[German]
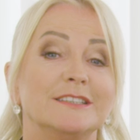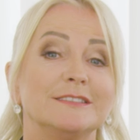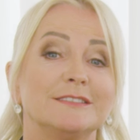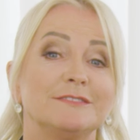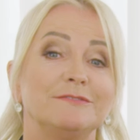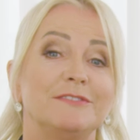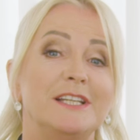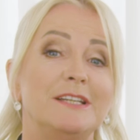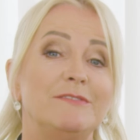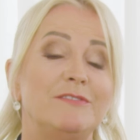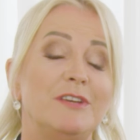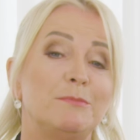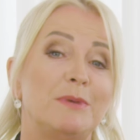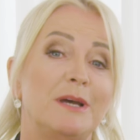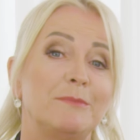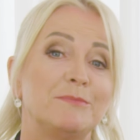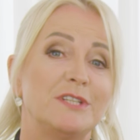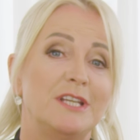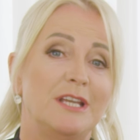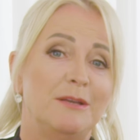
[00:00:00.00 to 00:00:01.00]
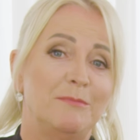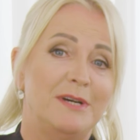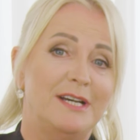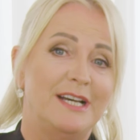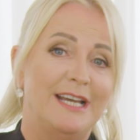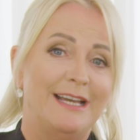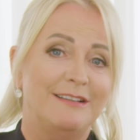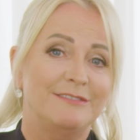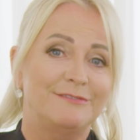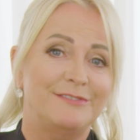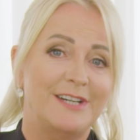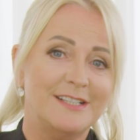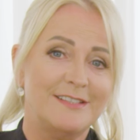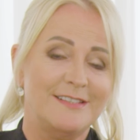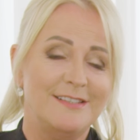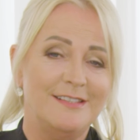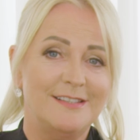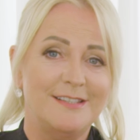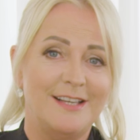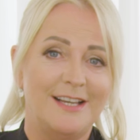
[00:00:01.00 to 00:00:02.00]
Und wenn wir beim Thema
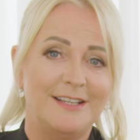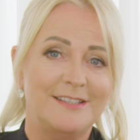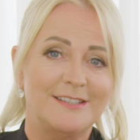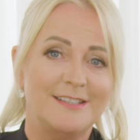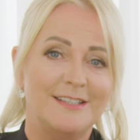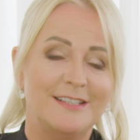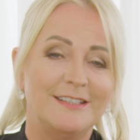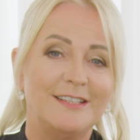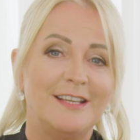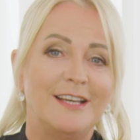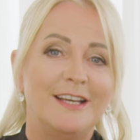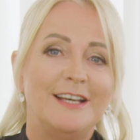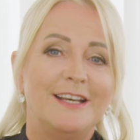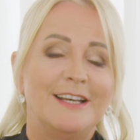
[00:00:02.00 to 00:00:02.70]
Erwachsensein sind,